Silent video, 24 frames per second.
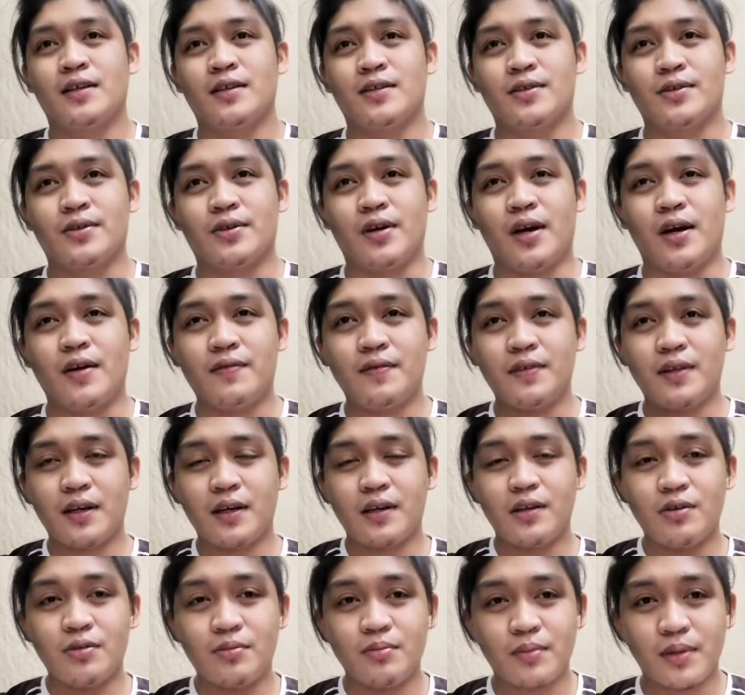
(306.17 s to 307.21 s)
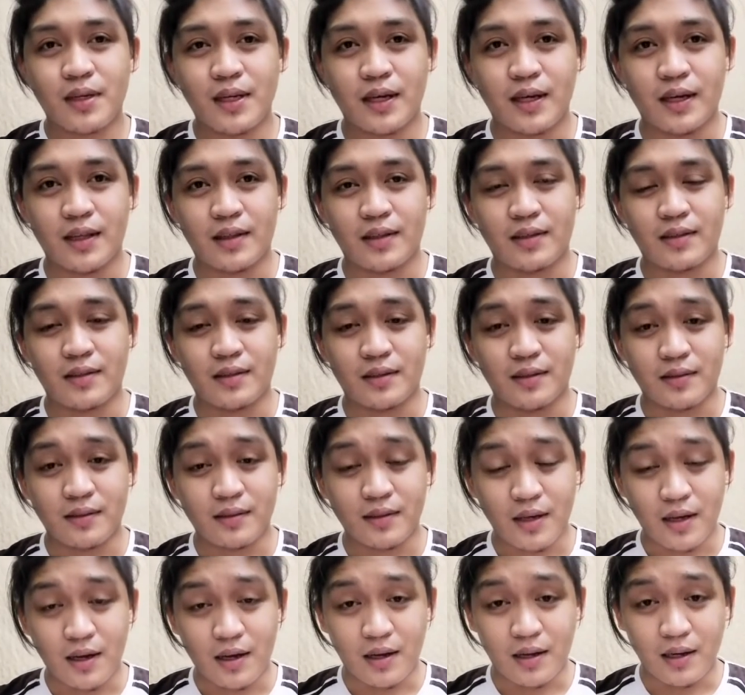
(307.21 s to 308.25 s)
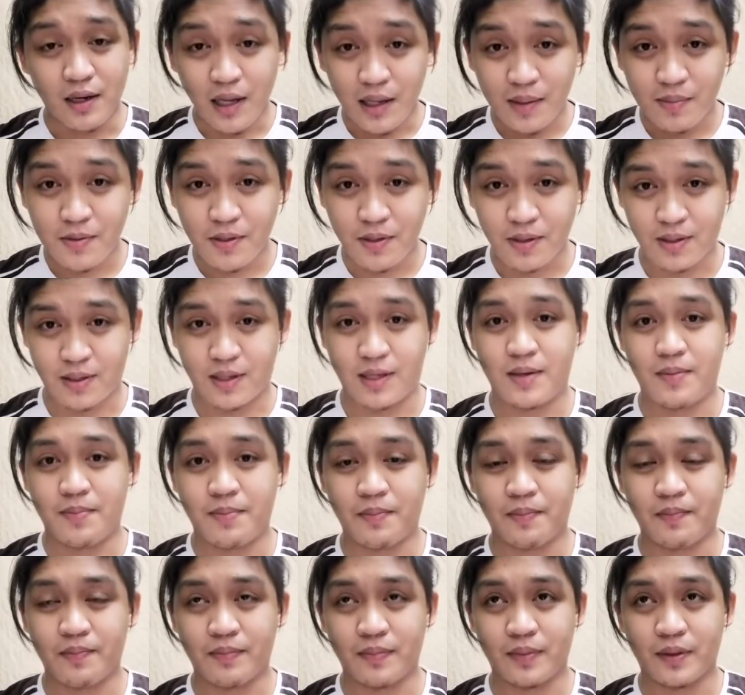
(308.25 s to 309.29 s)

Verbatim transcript: So, after yung malagay ng uh, live screen,